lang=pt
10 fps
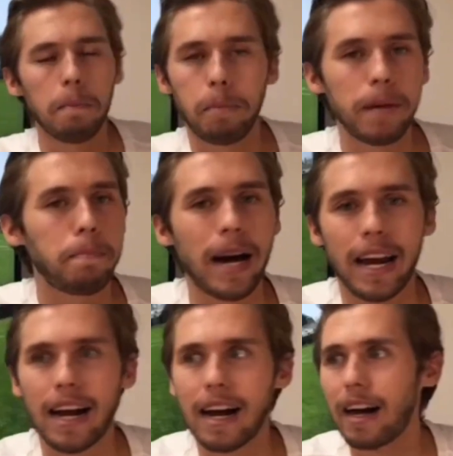
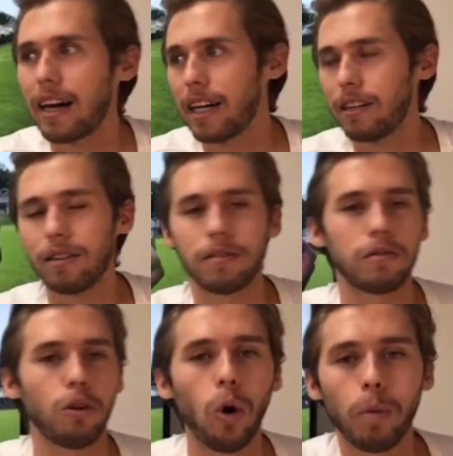preparar
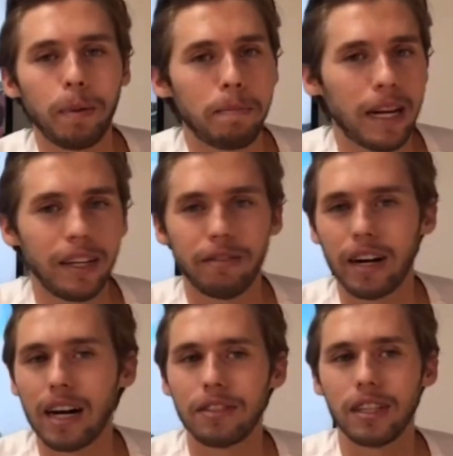roupa para
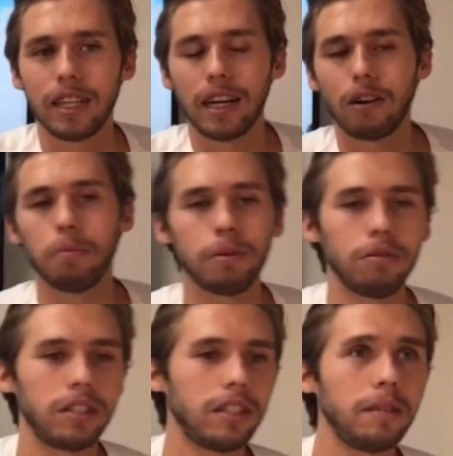levar, você tem a roupa
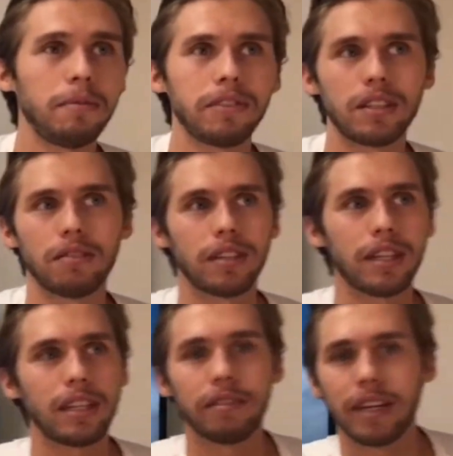do time, você não tem
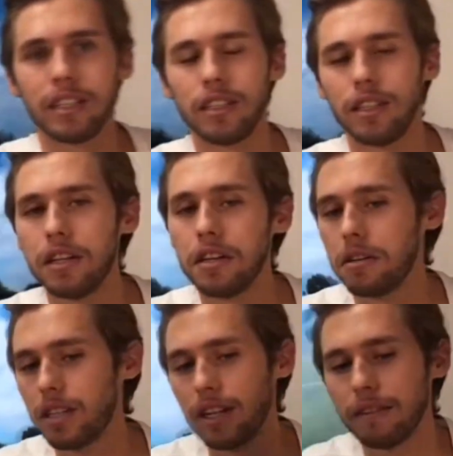que levar dinheiro,
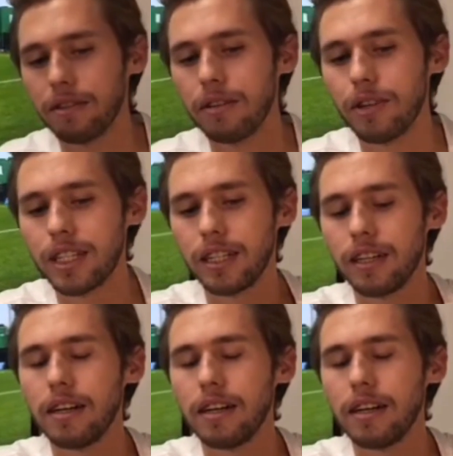você leva o que você